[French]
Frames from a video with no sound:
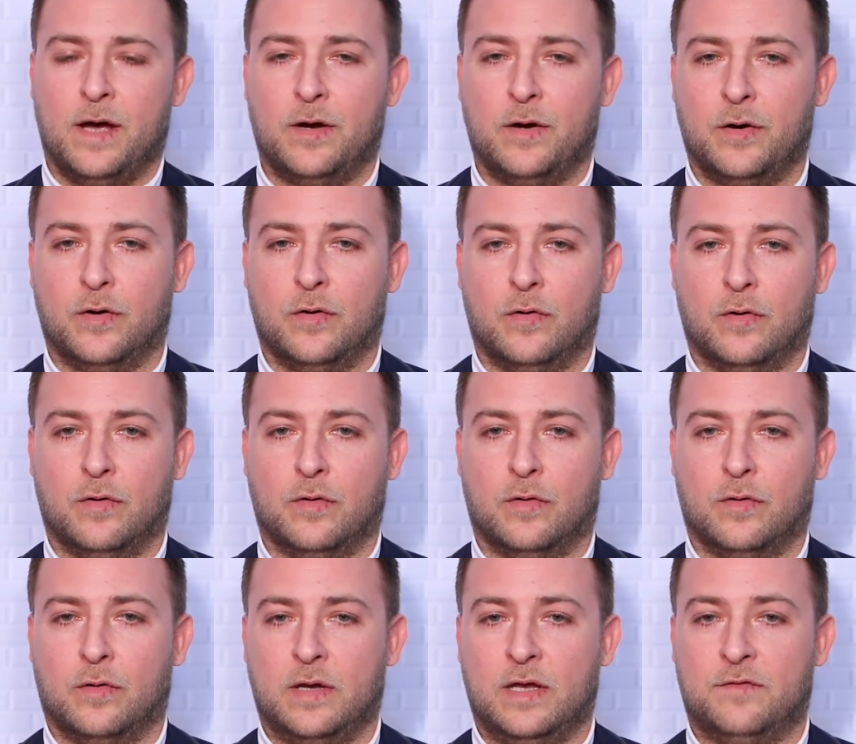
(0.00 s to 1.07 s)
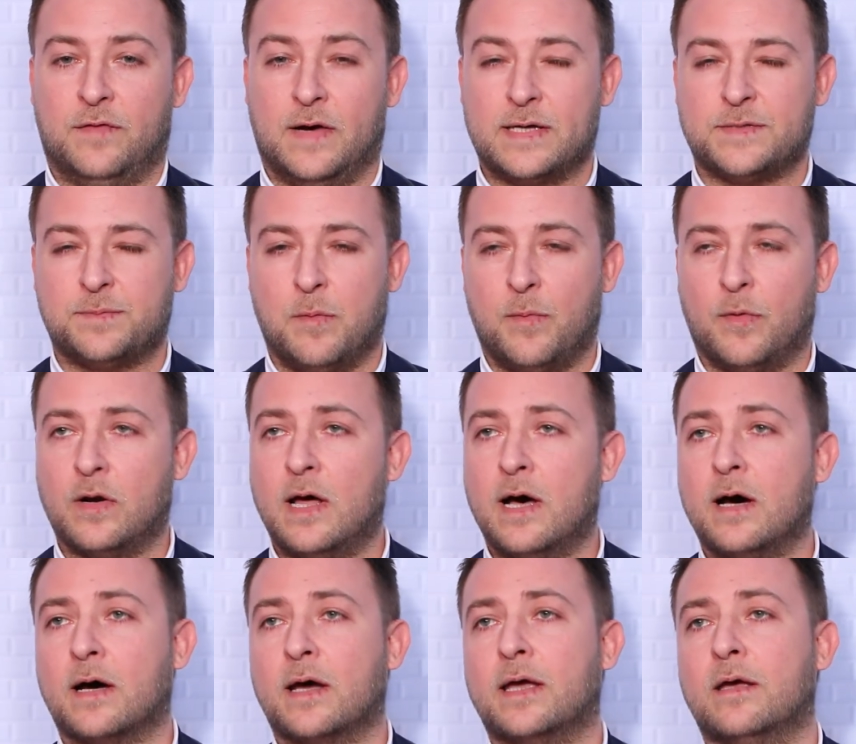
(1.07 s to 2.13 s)
Euh, il va à ce
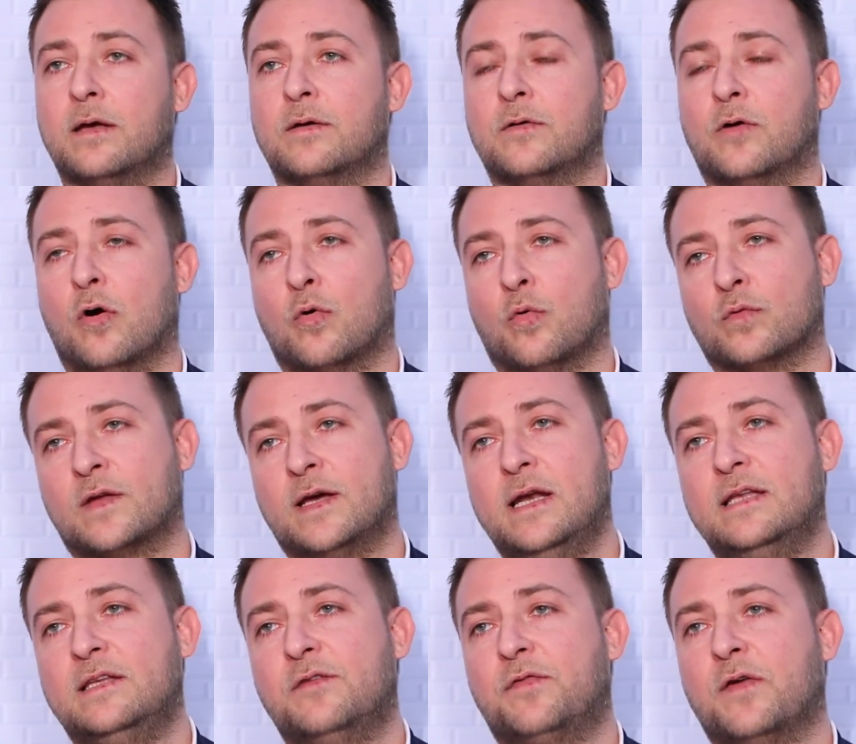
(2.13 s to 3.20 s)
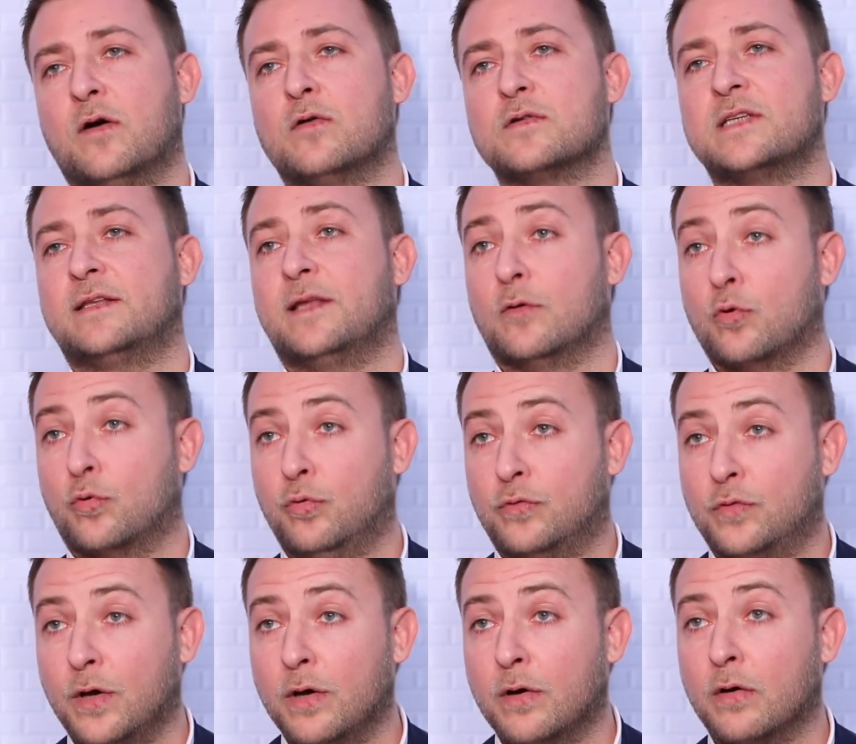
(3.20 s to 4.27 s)
moment-là euh, rencontrer les différents
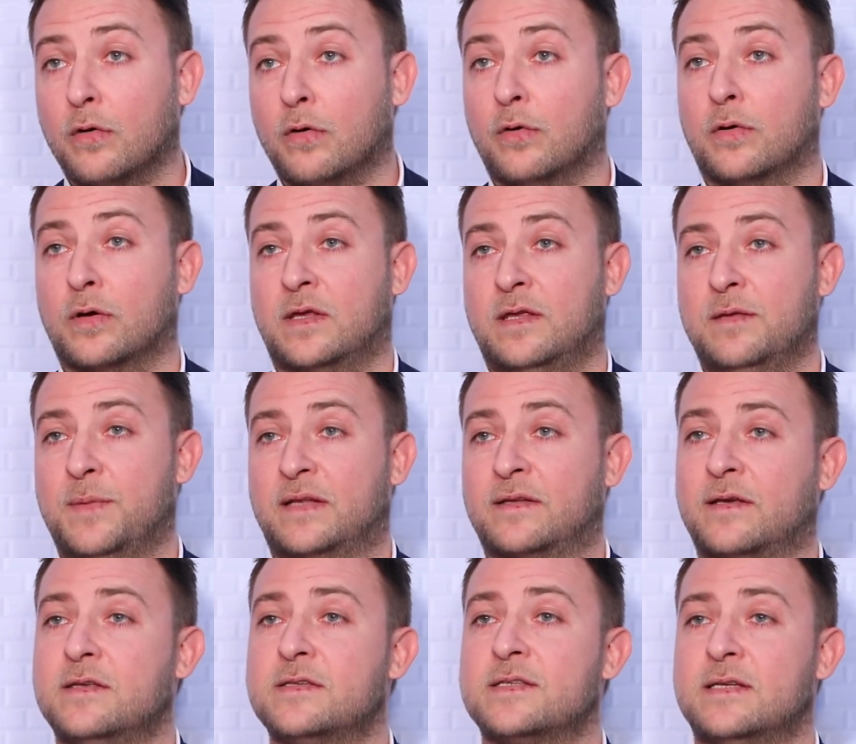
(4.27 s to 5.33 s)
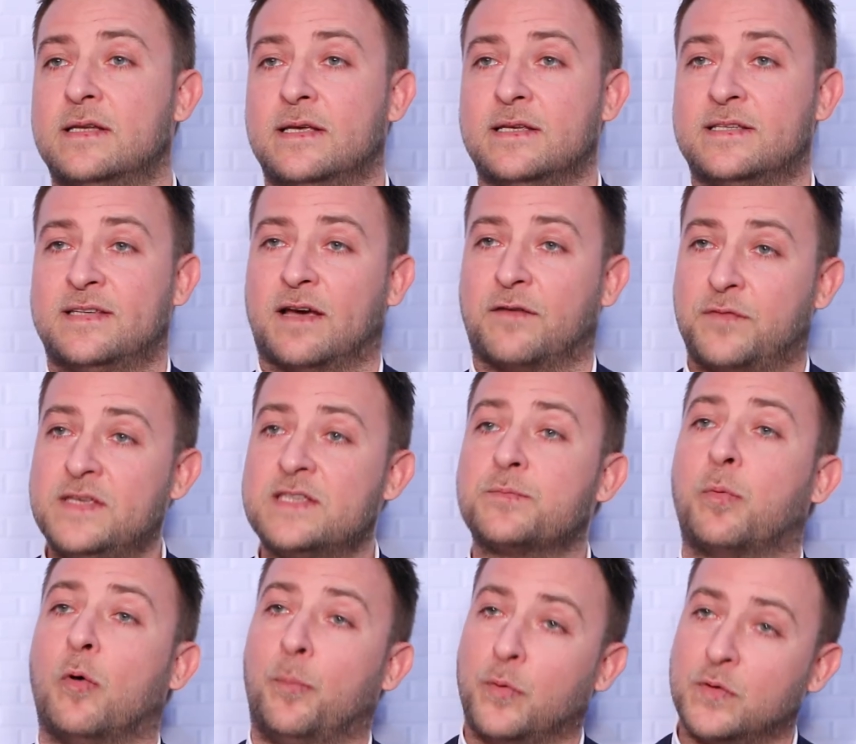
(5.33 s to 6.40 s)
interlocuteurs qui maîtrisent les services
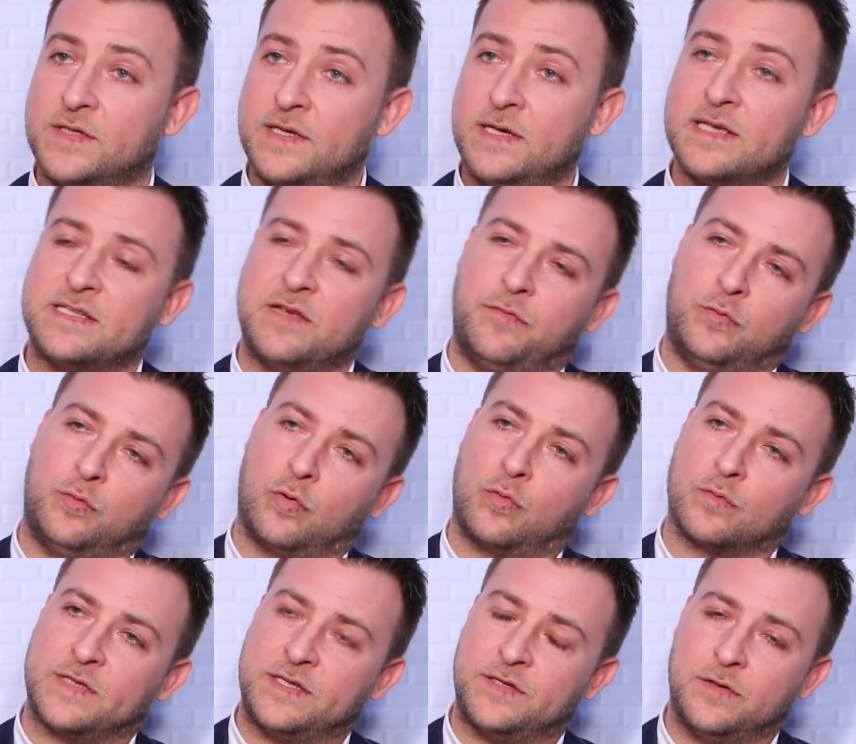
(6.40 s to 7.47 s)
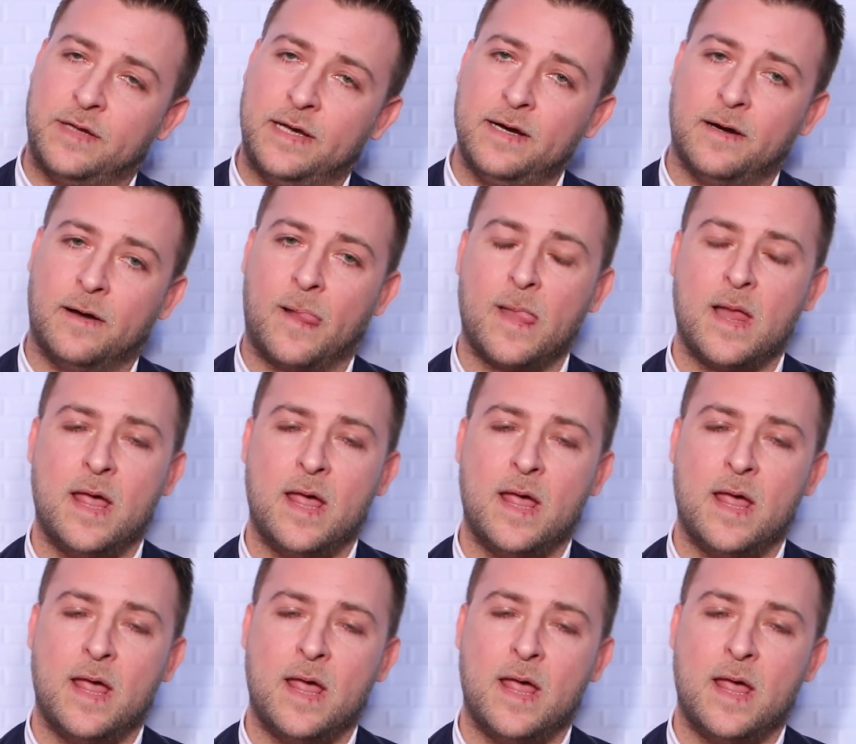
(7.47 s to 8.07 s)
proposés à ses futurs concessionnaires.